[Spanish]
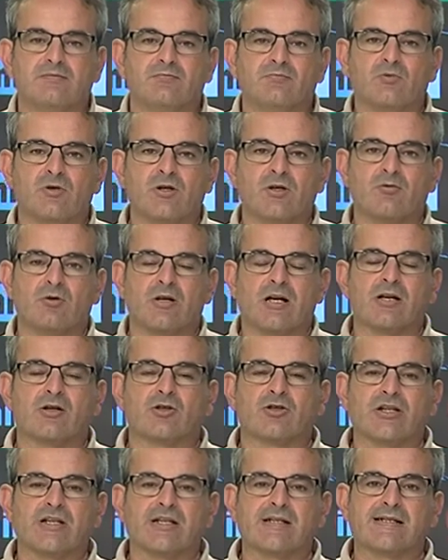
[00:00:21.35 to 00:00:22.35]
Muy buenas
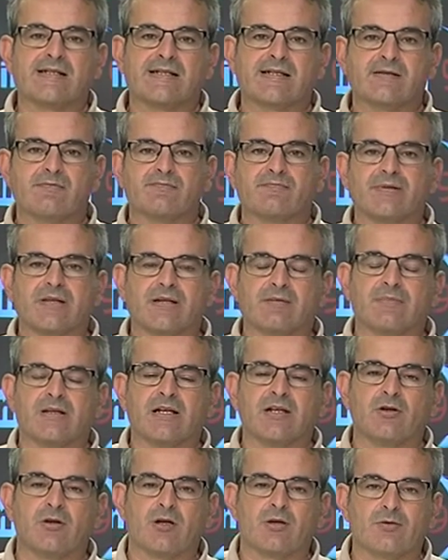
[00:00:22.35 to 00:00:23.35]
noches,
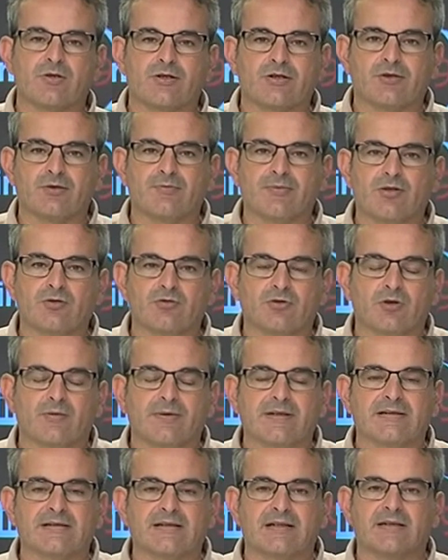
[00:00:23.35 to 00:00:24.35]
bienvenidos a nuestro Minuto
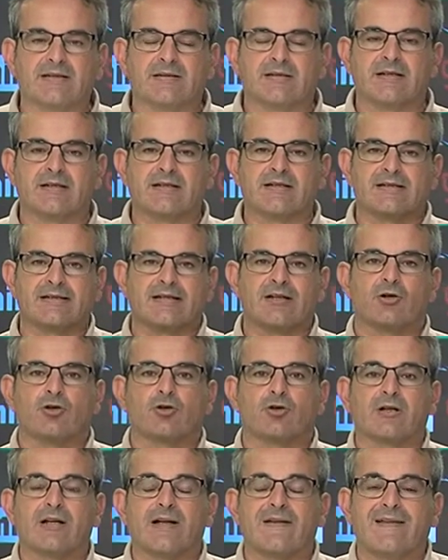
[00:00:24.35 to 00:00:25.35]
90 en esta
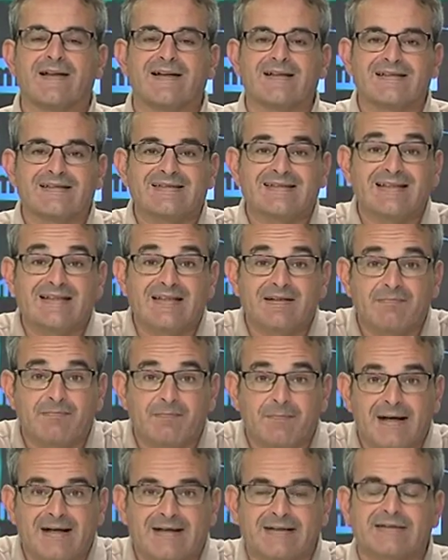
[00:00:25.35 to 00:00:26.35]
jornada de
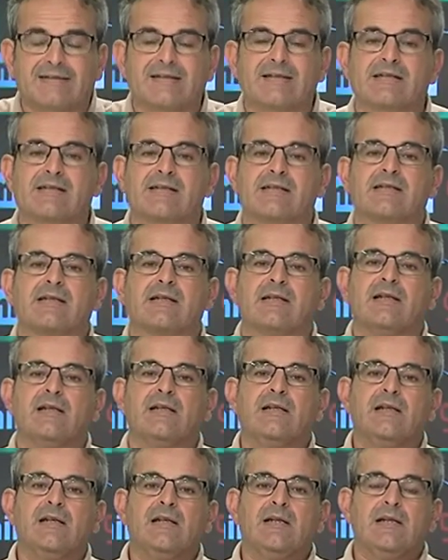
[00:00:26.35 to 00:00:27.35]
martes
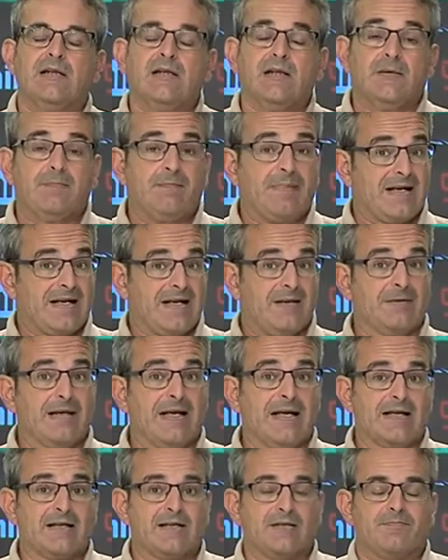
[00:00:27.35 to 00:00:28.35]
para
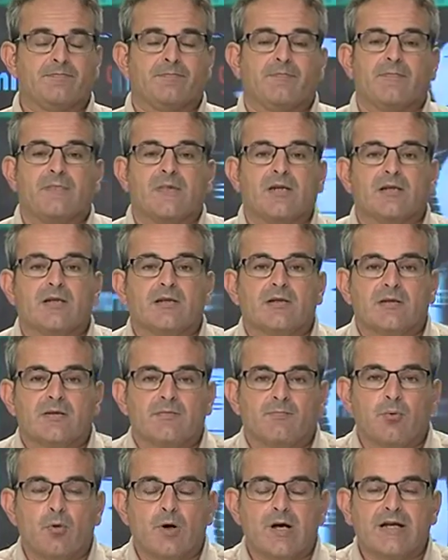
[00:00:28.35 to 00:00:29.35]
hablar
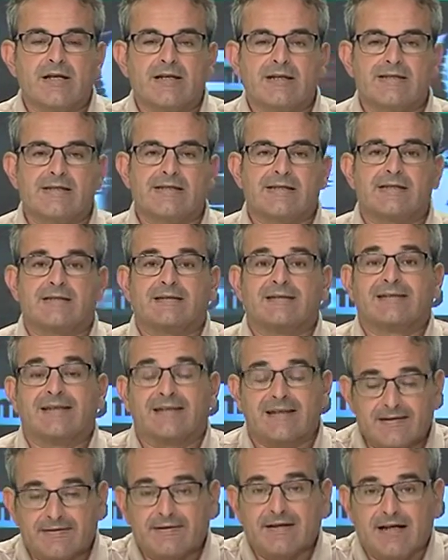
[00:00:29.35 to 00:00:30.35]
pues
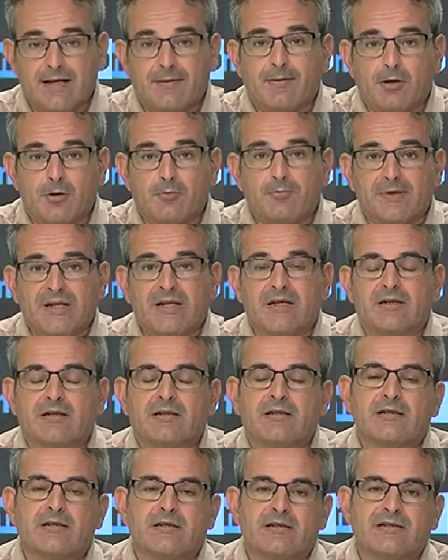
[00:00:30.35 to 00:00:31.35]
de Ecija
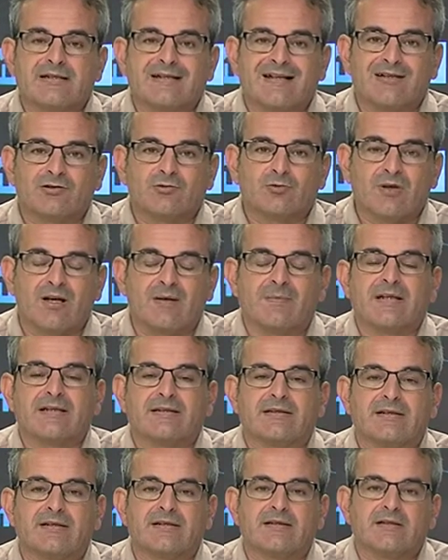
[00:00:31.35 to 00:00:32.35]
Balompié,
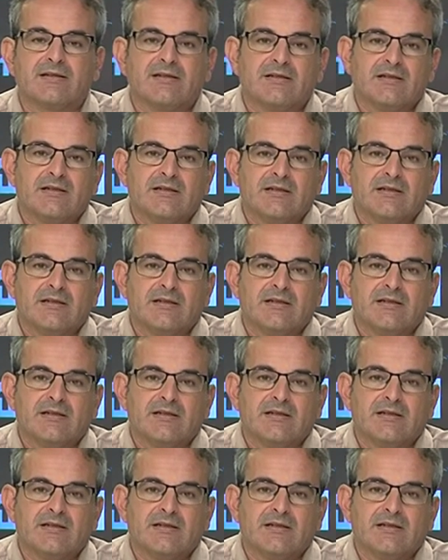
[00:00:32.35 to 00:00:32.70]
naturalmente.